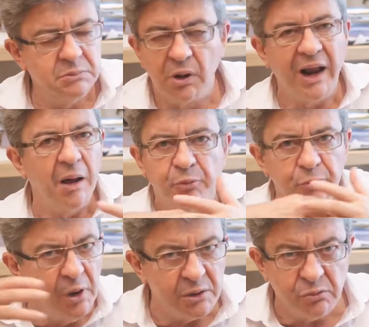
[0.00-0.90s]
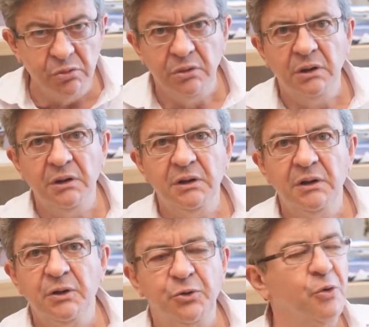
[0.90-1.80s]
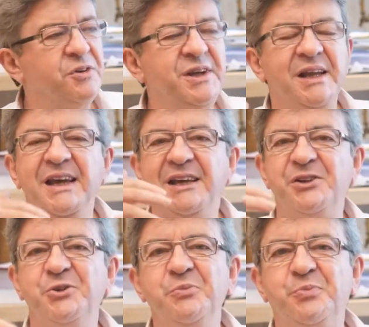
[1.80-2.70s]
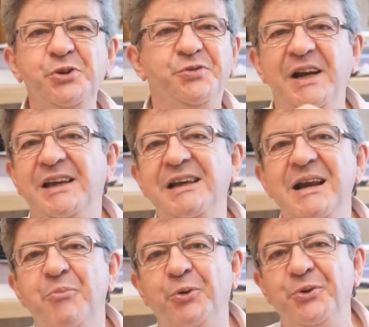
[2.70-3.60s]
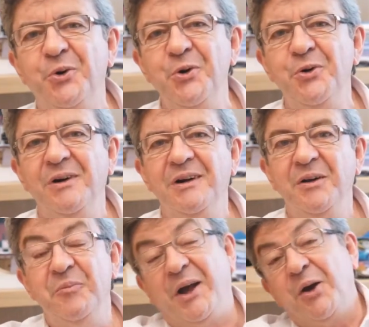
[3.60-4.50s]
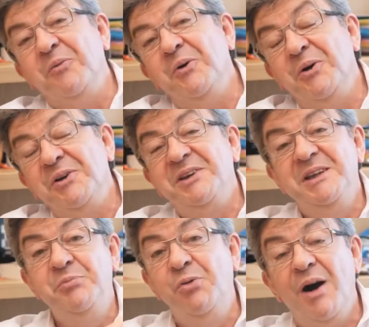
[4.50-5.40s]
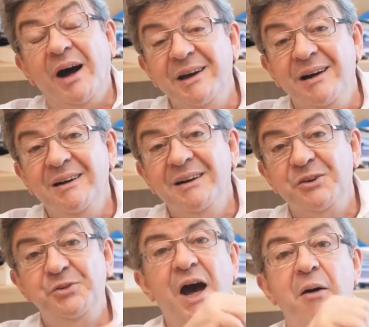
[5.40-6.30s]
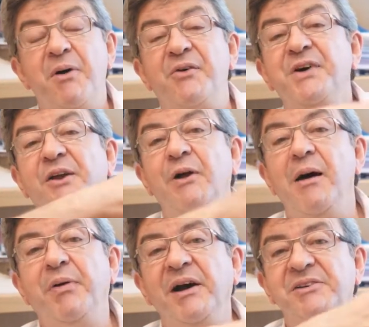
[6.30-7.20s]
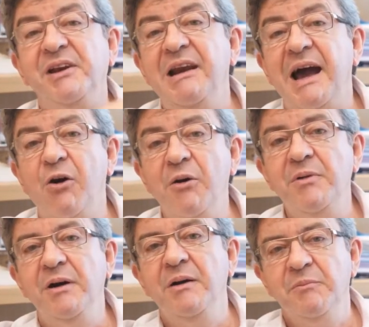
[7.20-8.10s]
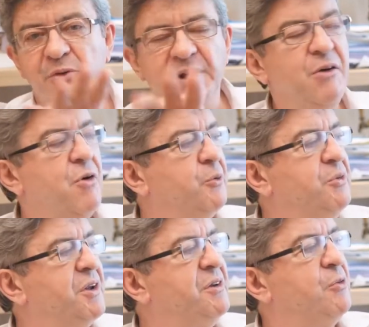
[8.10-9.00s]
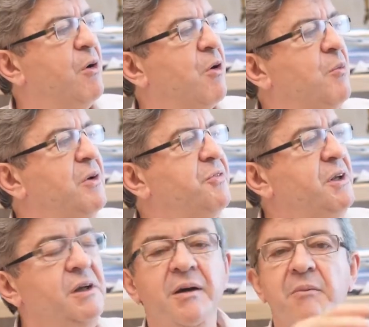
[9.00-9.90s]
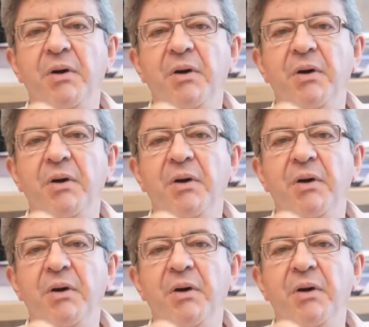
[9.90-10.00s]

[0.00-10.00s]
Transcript: On a répondu à tout. Donc s'il y a des questions de plus, fallait qu'ils les posent eux. Mais comme euh, c'est des bons à rien, je veux dire, à part faire de la presse et de la com, mais vous allez voir toute cette histoire, comment elle finit.